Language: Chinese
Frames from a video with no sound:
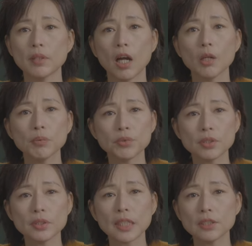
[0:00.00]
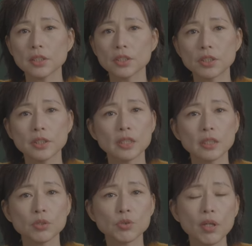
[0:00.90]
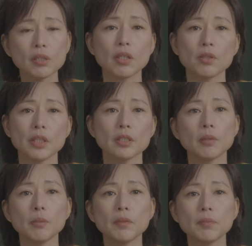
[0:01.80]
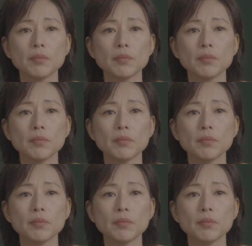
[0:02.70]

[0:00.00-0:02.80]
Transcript: 而不是在这个世界上创造些什么。